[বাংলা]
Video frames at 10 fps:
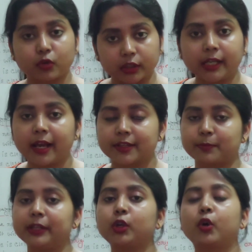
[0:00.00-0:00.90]
কথা
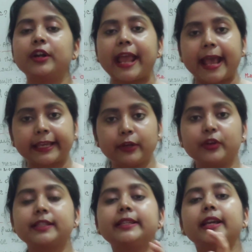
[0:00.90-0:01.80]
আসবে তখন
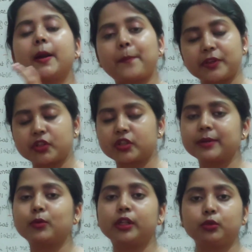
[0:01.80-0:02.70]
অ্যাকিউরেসি আর
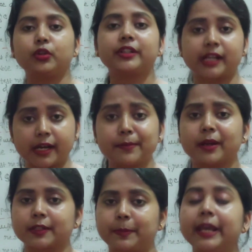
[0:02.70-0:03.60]
প্রিসিশন বলে দুটো টার্ম
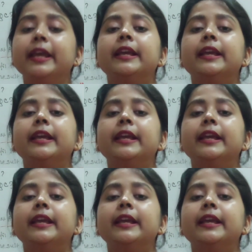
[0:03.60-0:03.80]
আসবে